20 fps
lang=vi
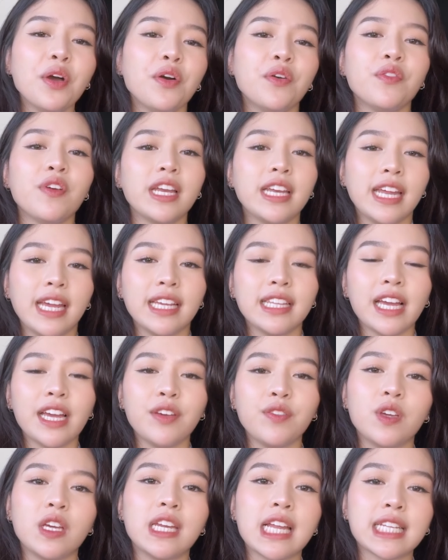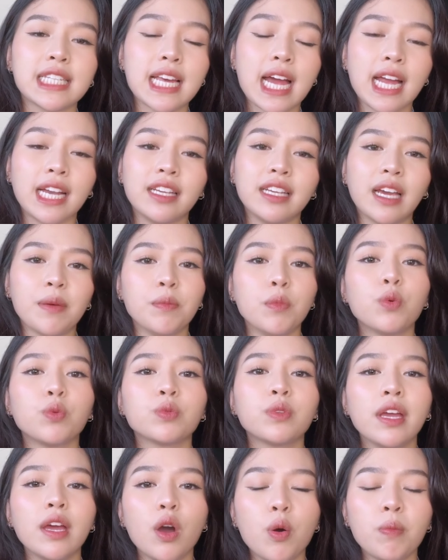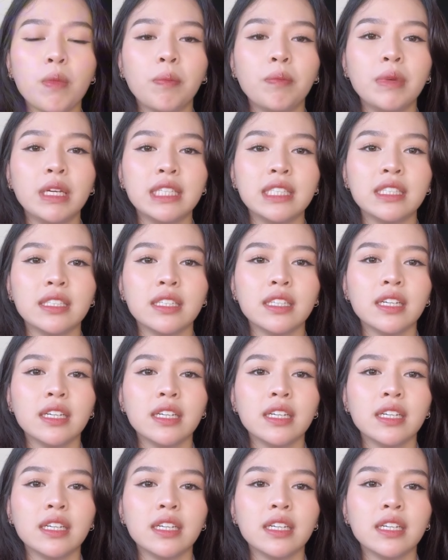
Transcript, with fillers: vậy nên thay vì đặt ra những cái mục tiêu mà mình